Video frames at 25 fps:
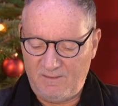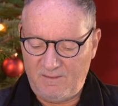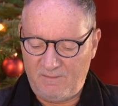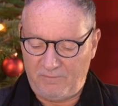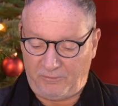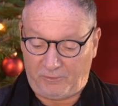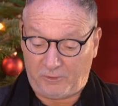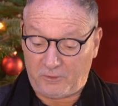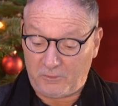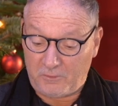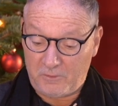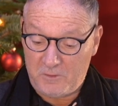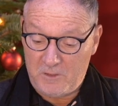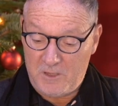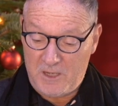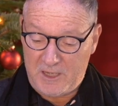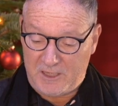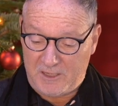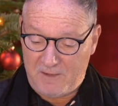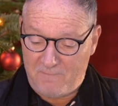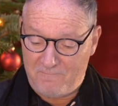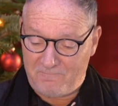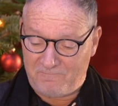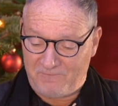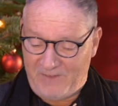
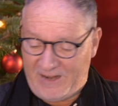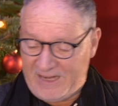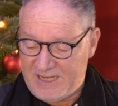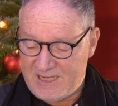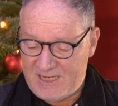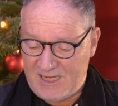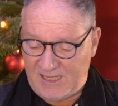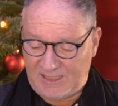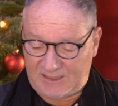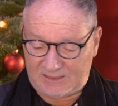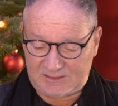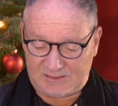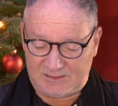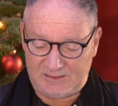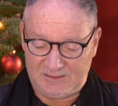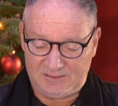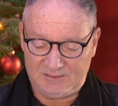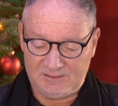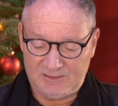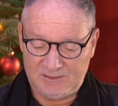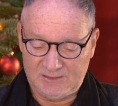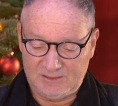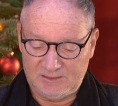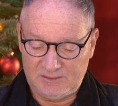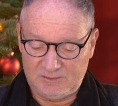Fröhliche Weihnachten
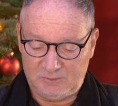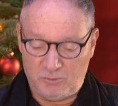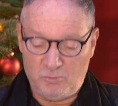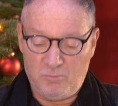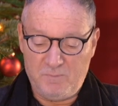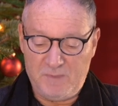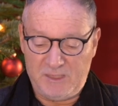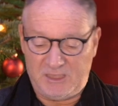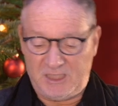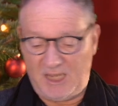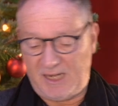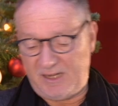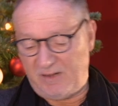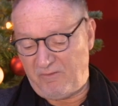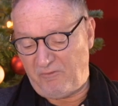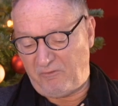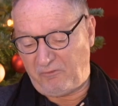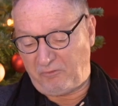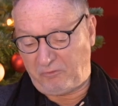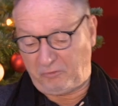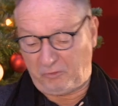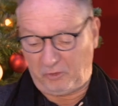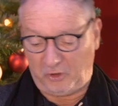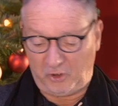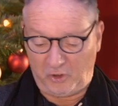Du mit deinen
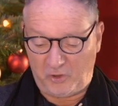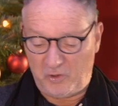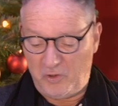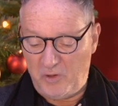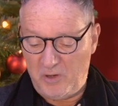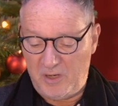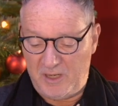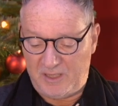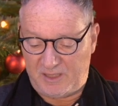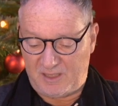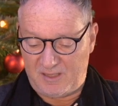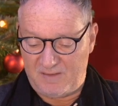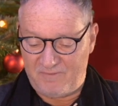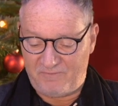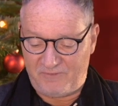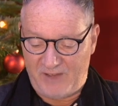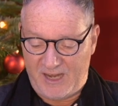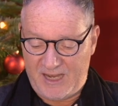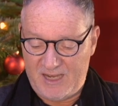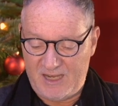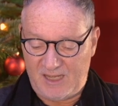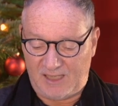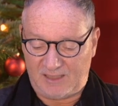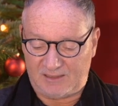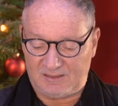fröhlichen
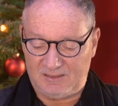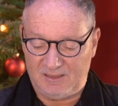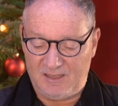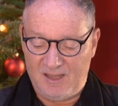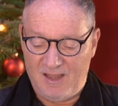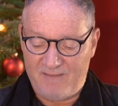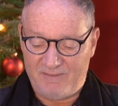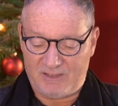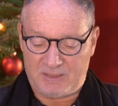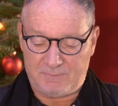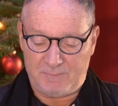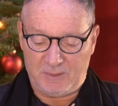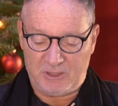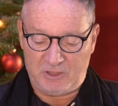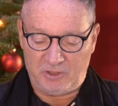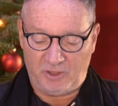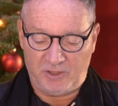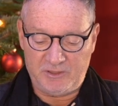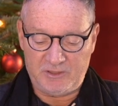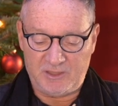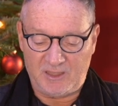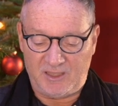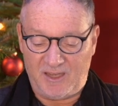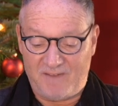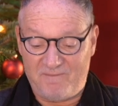Weihnachten. Was
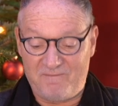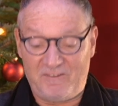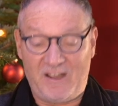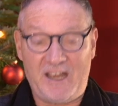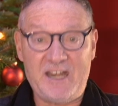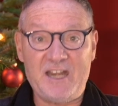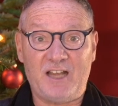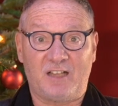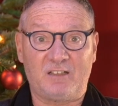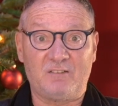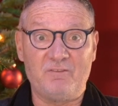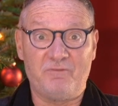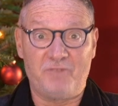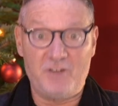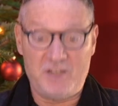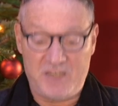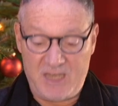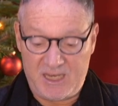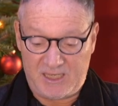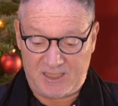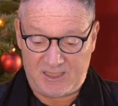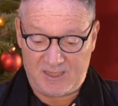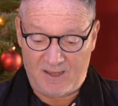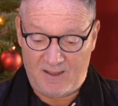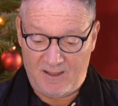bedeutet denn Weihnachten für
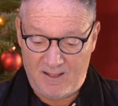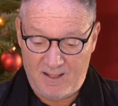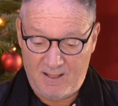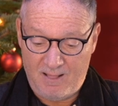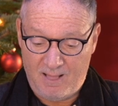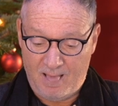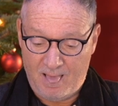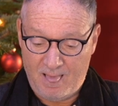dich? Hä?